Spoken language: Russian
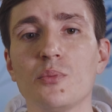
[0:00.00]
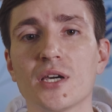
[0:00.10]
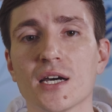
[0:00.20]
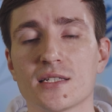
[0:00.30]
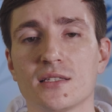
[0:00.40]
–
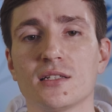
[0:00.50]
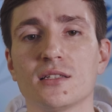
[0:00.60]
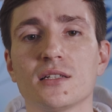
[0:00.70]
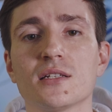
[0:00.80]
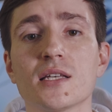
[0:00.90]
Picasso
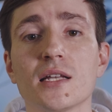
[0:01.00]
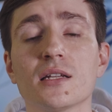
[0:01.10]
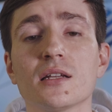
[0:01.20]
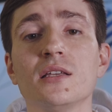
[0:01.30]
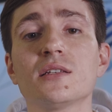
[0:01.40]
3D
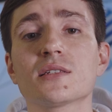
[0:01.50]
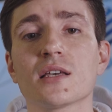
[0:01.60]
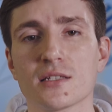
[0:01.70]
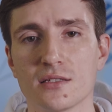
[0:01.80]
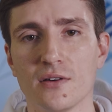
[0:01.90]
Designer X
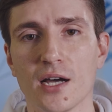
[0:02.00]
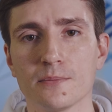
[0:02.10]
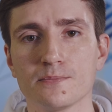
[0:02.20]
S2.